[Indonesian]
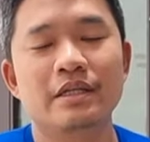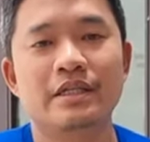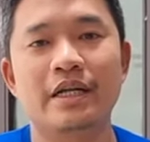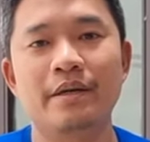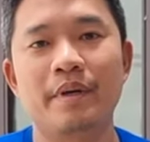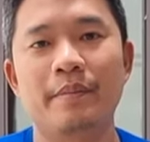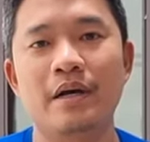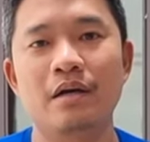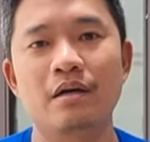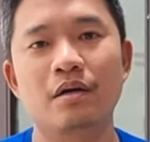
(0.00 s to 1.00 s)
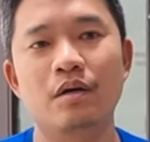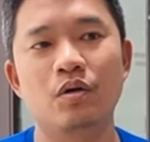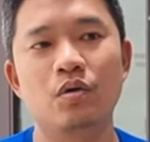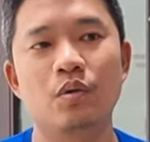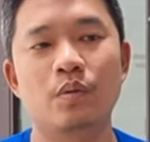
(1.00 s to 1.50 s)
Jadi memang
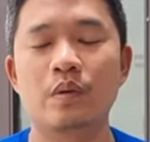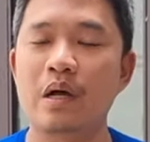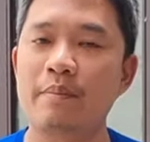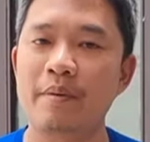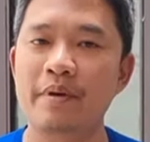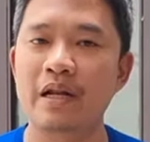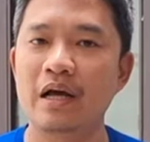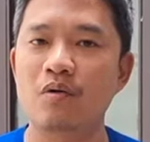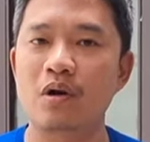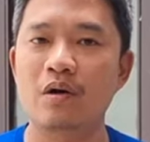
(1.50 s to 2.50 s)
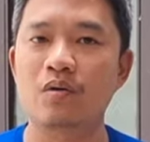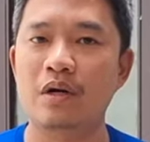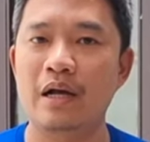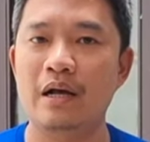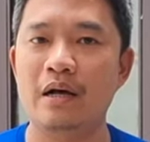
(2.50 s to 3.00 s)
apabila
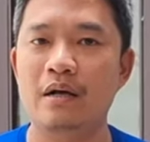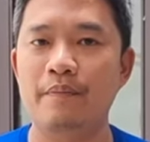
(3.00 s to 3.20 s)
kura-kura